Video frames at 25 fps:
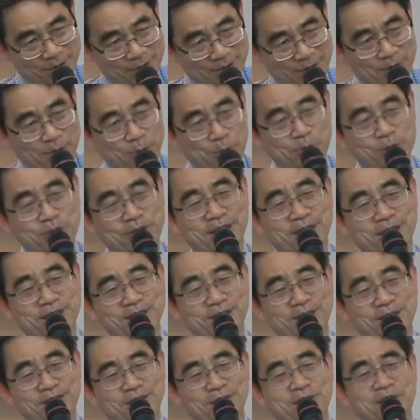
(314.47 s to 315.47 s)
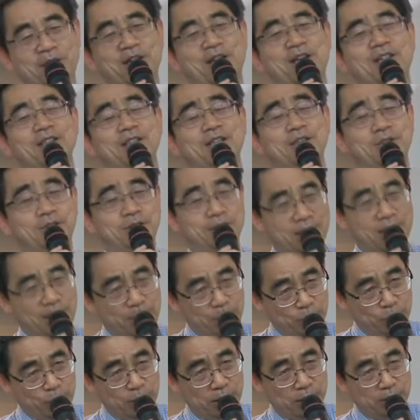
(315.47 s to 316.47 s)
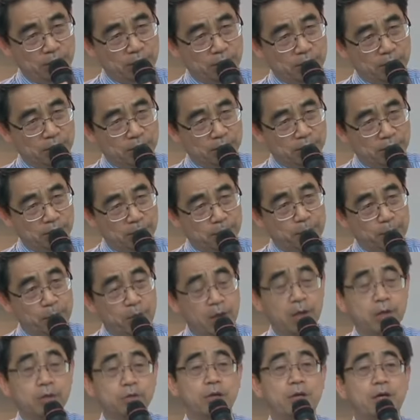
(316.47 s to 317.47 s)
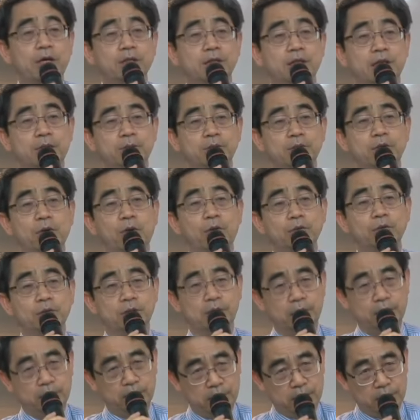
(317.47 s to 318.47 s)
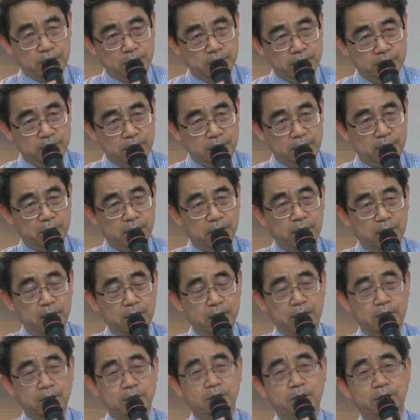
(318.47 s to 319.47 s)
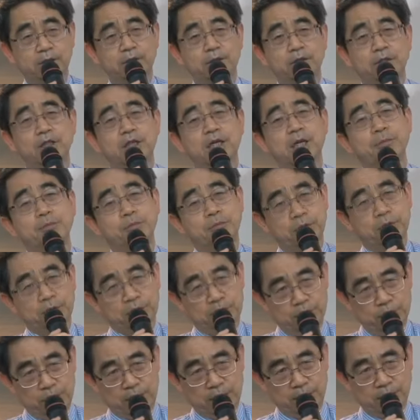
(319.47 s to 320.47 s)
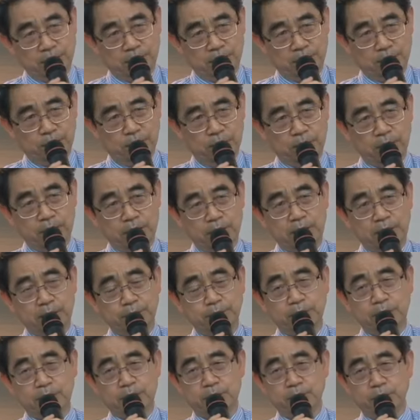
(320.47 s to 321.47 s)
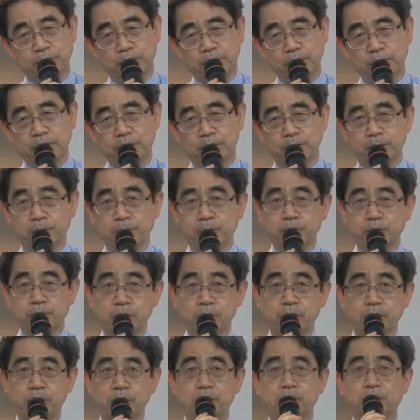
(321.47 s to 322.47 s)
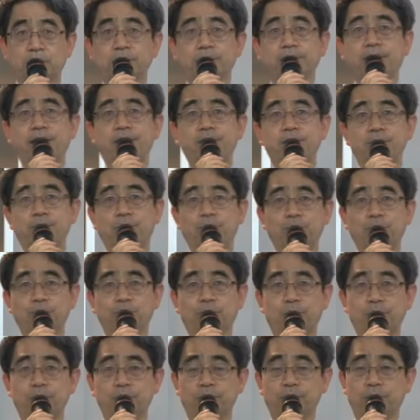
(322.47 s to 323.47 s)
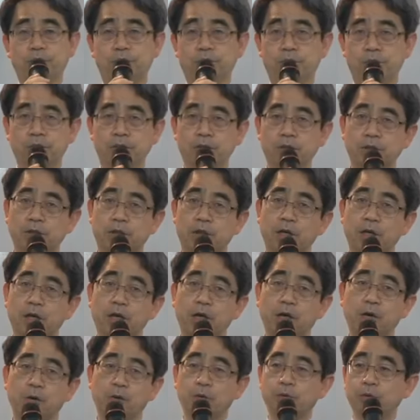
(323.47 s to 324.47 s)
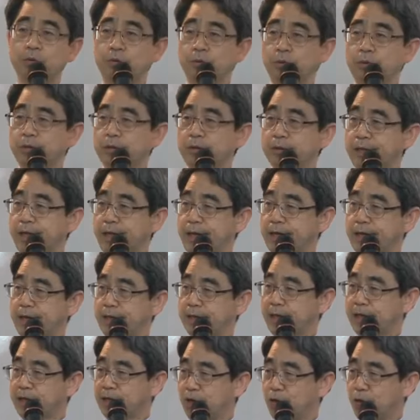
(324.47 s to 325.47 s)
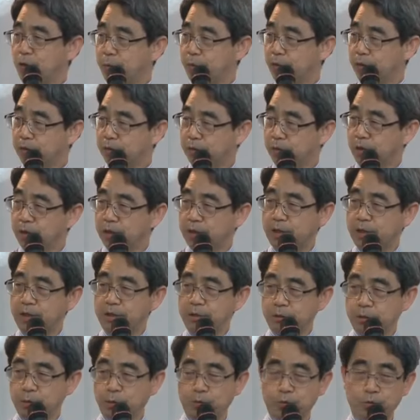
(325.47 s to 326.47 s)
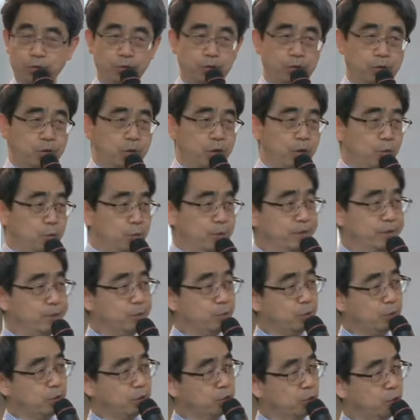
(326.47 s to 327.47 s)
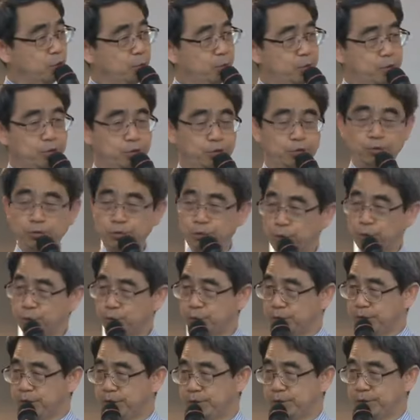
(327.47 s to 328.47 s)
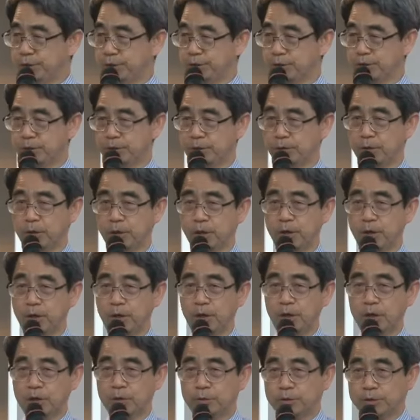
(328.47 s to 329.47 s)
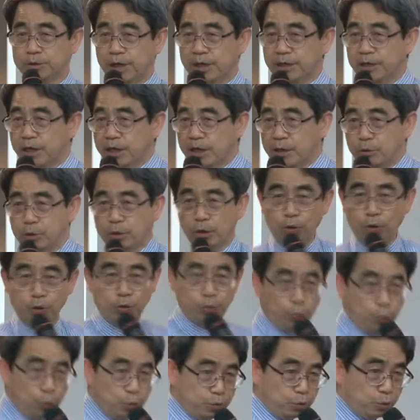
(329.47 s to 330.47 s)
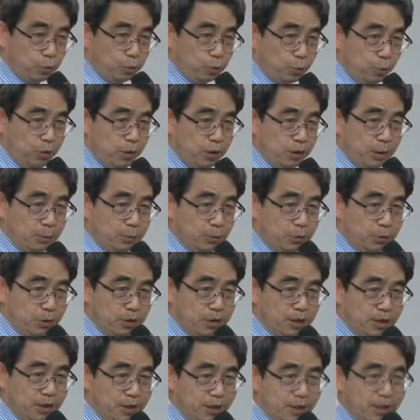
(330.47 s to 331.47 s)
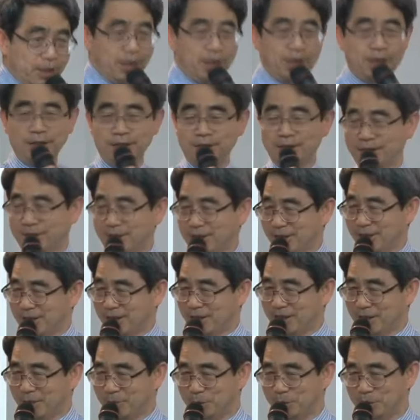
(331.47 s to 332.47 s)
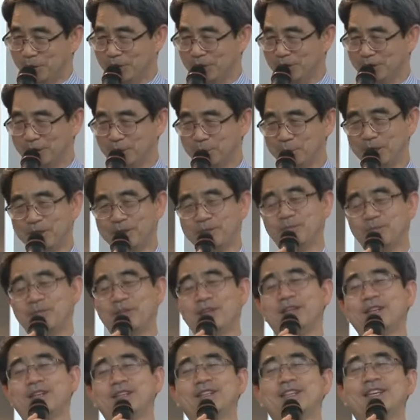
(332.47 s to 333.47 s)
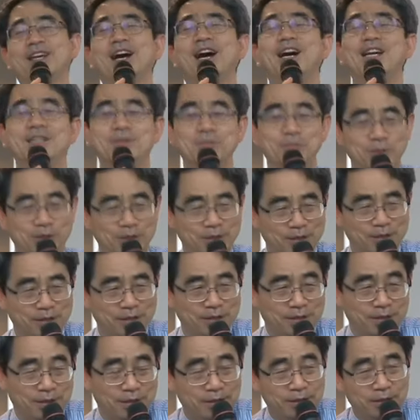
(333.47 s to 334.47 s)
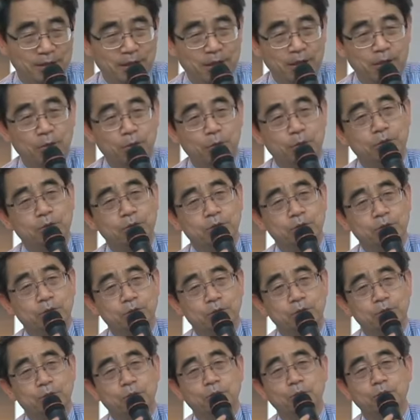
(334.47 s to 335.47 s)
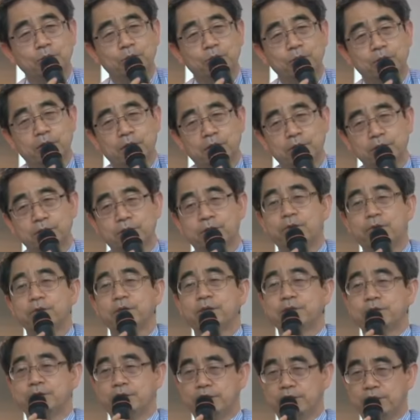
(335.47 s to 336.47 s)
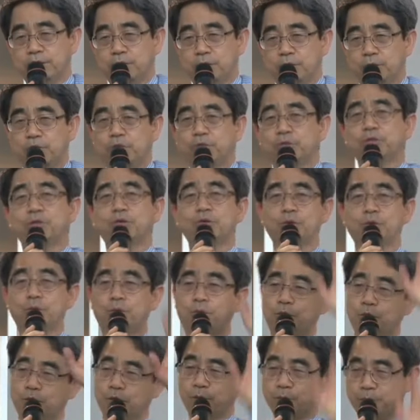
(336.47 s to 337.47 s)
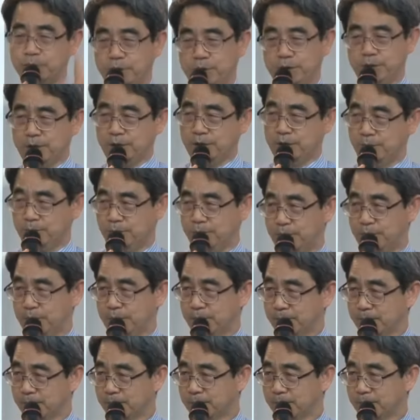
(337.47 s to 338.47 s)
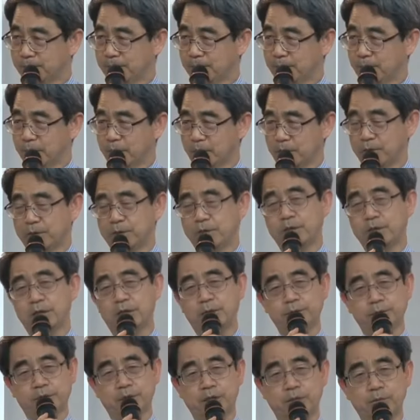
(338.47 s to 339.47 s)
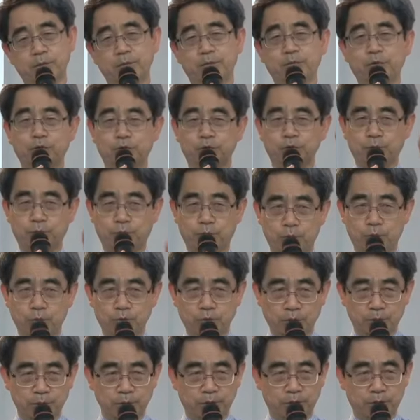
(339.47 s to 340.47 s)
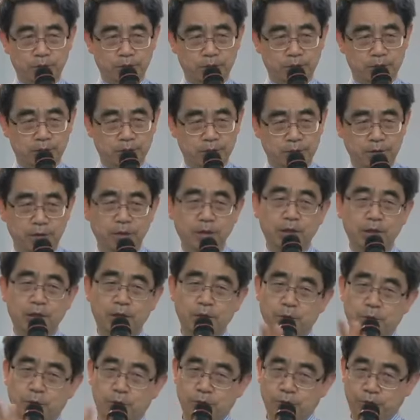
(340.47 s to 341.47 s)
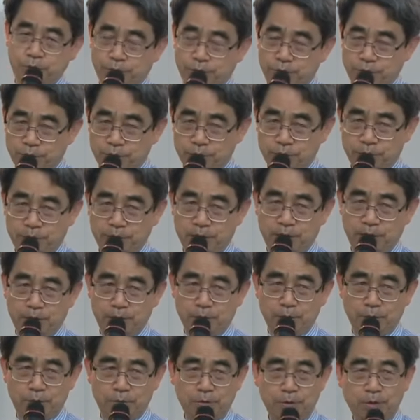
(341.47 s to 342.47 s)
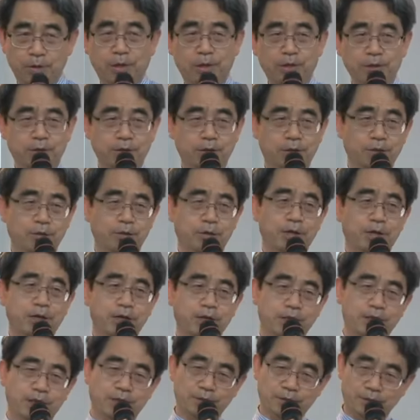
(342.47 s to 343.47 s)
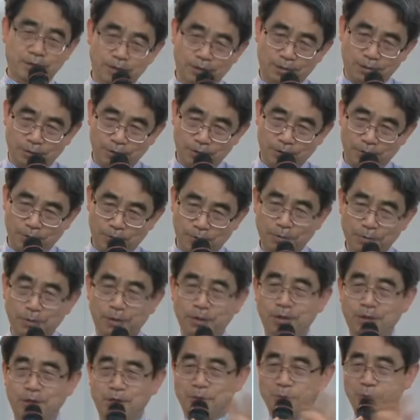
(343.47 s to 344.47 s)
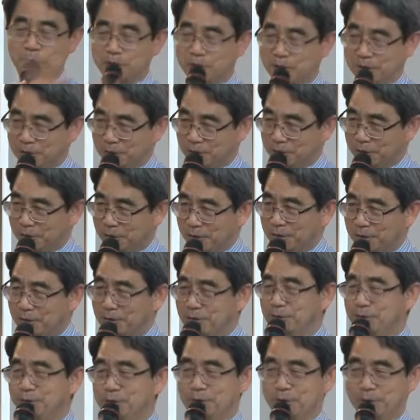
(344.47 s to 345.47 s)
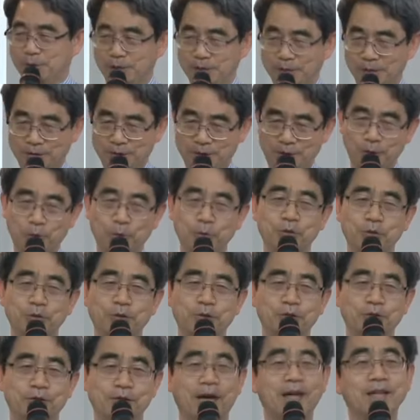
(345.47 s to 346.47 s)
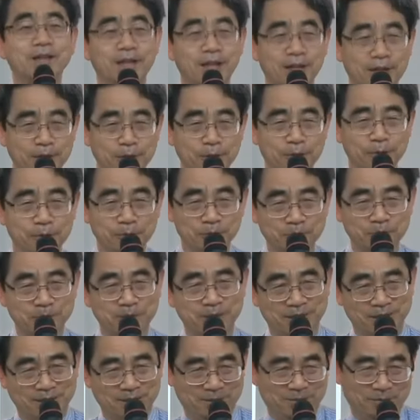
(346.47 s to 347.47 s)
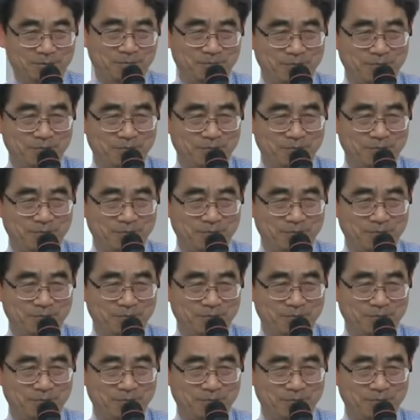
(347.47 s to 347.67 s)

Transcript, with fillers: 일본 사전은 서양 사전 참고한 것 같아요. 서양 사람들은 어떻게 그렇게 했냐? 사실은 이거 히랍적인 방식입니다. 히랍 사람들이 이렇게 새를 보고 점을 쳤는데 오른쪽에서 새가 날아오면은 길조고요. 왼쪽에서 오면은 흉조로 돼 있어요. 그럼 새 날아올 때 얼른 오른쪽을 돌려대면 되지 않을까? 이렇게 생각하면 되겠지만 그게 아닙니다. 오른쪽은 동쪽이라고 정해져 있어요. 북쪽을 보고 점치기 때문에. 그래서 히랍 사람이 북쪽 보고 점치는 데서 오른쪽 규정이 나오고 그게 서양의 사전에 들어가고 일본 사전 들어가고 우리말 사전에 온 것 같아요. 그래요.